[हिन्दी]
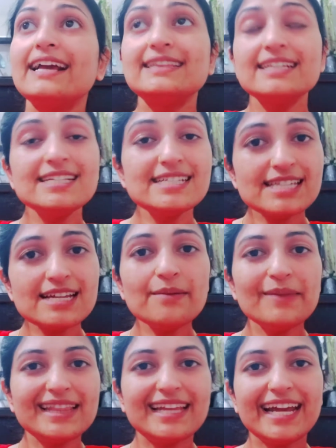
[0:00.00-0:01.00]
इतने दिन से ना
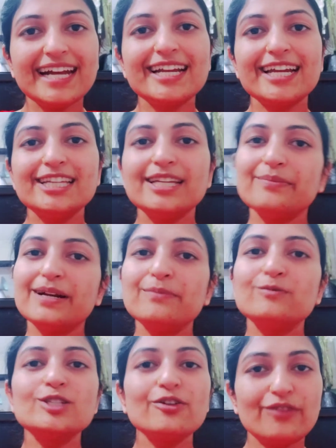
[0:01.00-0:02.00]
मैं देख रही थी बट
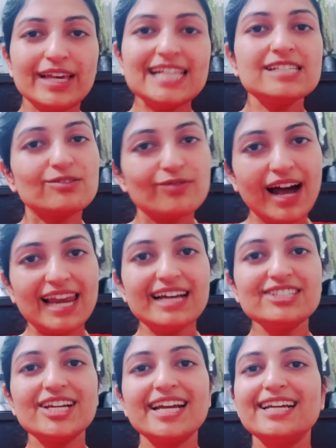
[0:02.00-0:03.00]
मुझे व्हील्स वाला
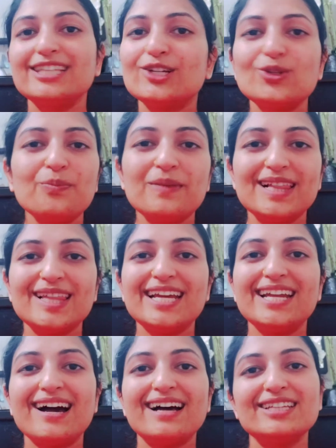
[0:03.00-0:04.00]
चाहिए था तो मिल
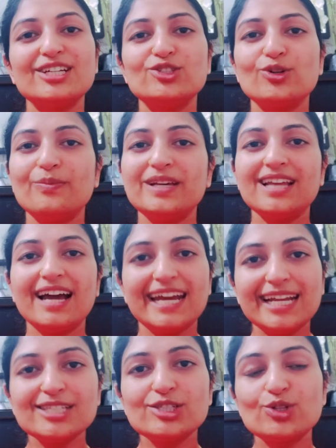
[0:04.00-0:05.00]
नहीं रहा था जो भी था
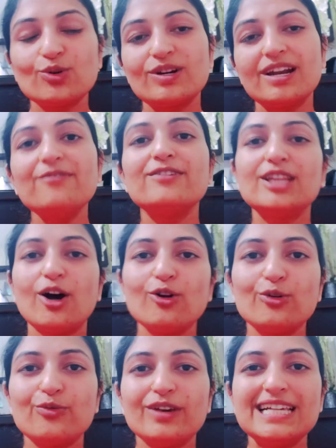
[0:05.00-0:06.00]
इन स्टोर ना
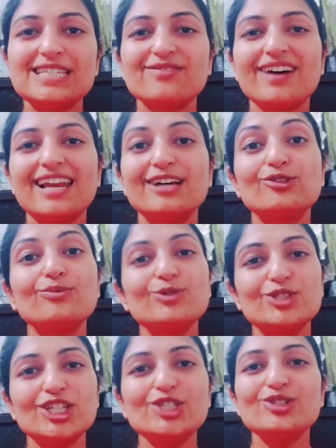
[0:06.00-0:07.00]
विदाउट व्हील्स वाला तो
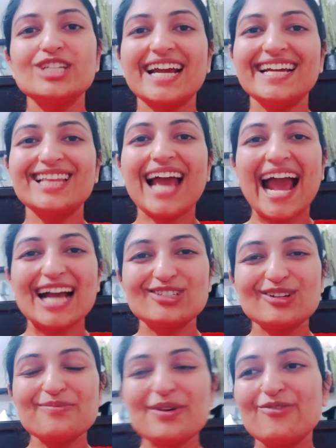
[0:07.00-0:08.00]
मुझे जो चाहिए था
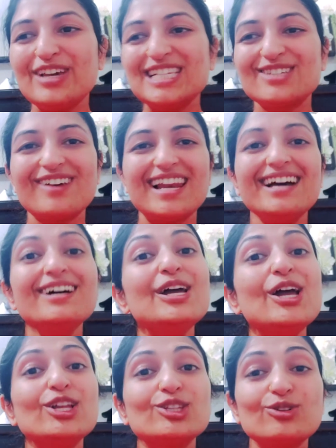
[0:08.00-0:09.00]
एक्चुअल में व्हील्स वाला
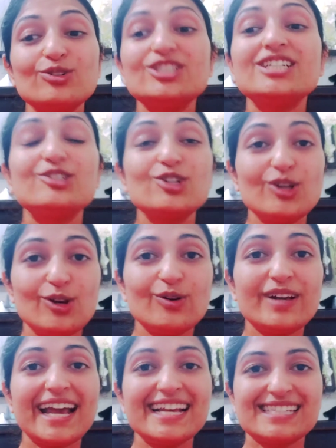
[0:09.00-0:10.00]
तो कुछ जो
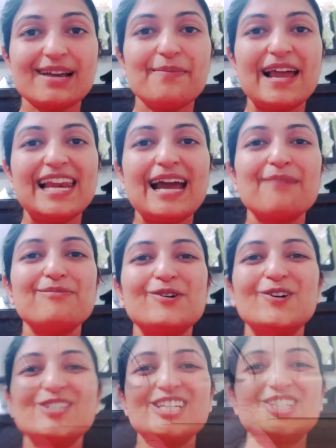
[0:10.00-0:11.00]
लुक है इसका पहले आप
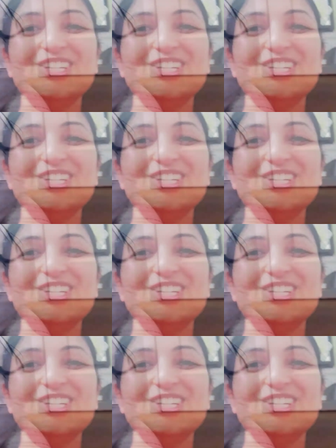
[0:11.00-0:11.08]
लोगों से